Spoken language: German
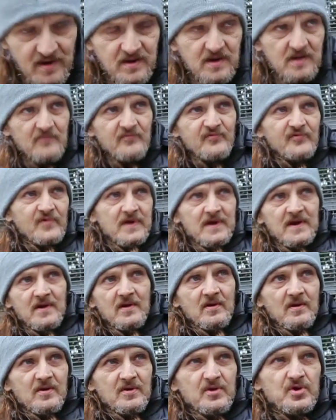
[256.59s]
ich habe früher
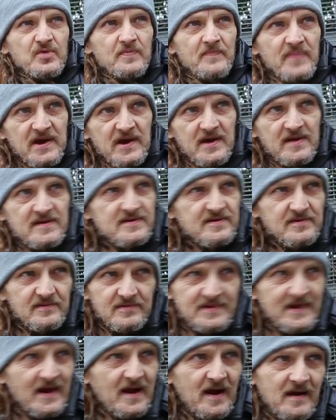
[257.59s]
auch gespritzt
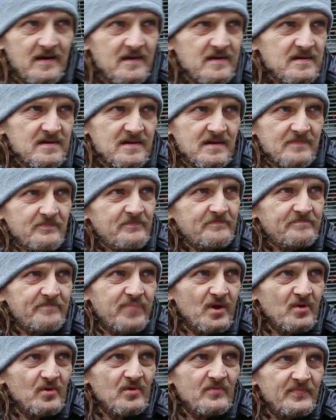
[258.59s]
und alles
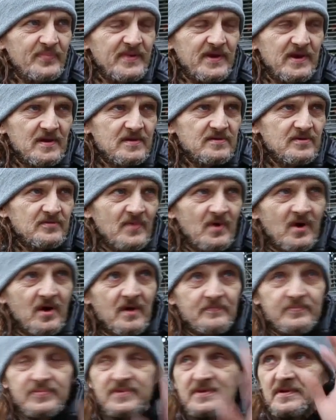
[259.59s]
probiert,
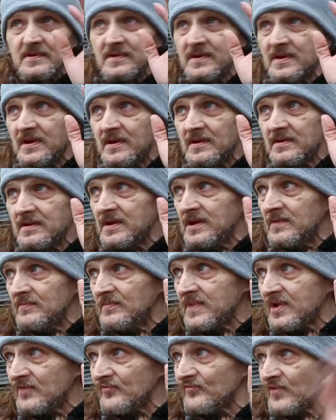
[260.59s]
überhaupt
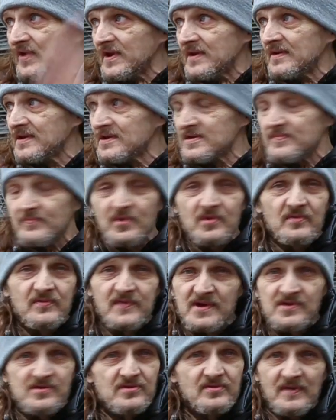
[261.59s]
im Gefängnis
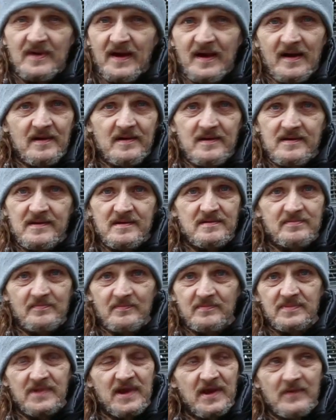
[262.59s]
probierst du alles,
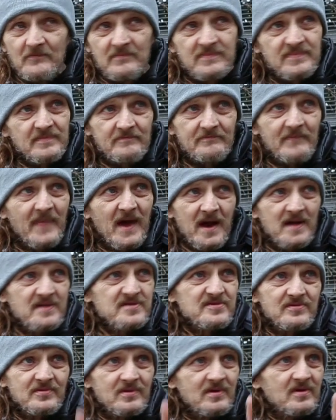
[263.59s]
nimm,
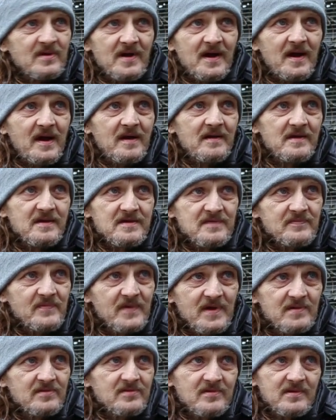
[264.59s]
magst du auch alles,
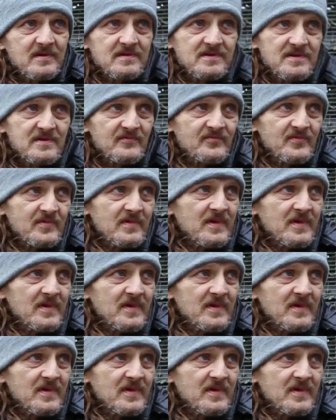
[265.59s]
weil du ganz